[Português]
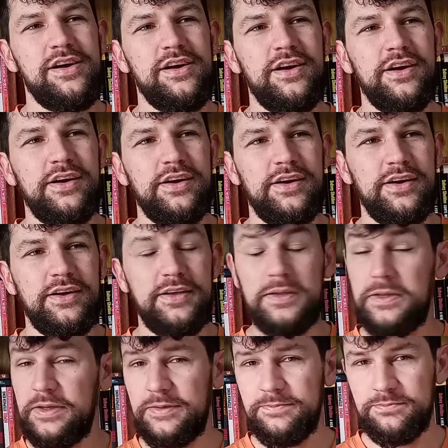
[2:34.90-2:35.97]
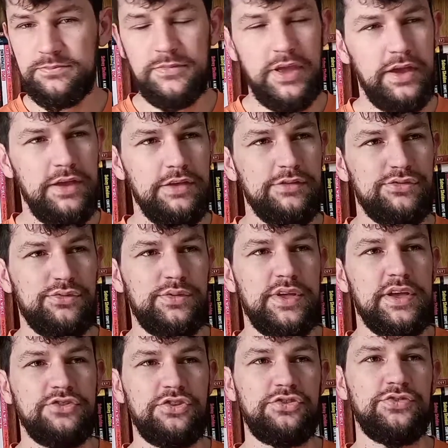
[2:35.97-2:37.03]
Uh, e é isso. Daí a
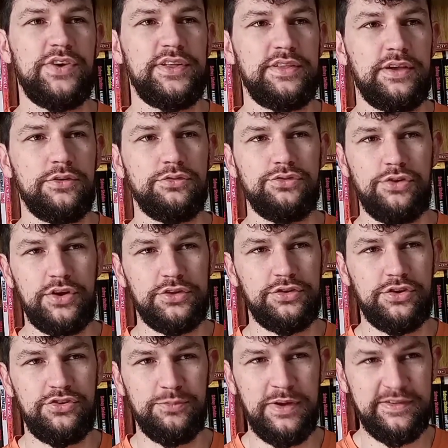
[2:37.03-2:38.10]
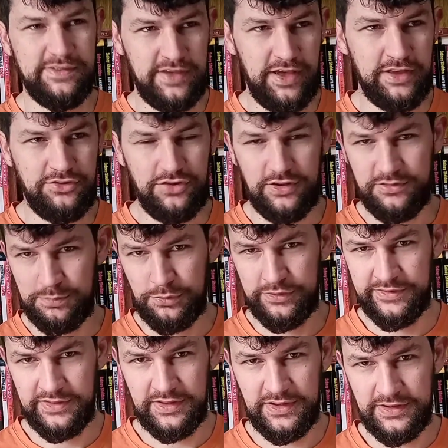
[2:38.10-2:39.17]
gente vai ter um jogador de basquete e a esposa
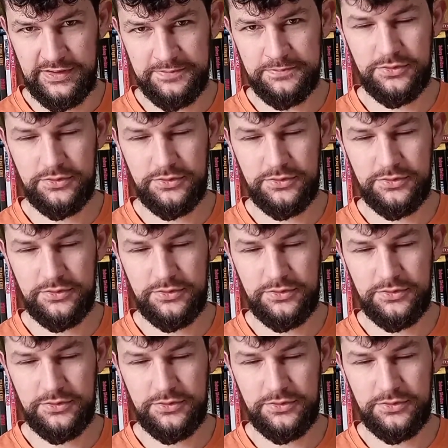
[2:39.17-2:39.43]
dele,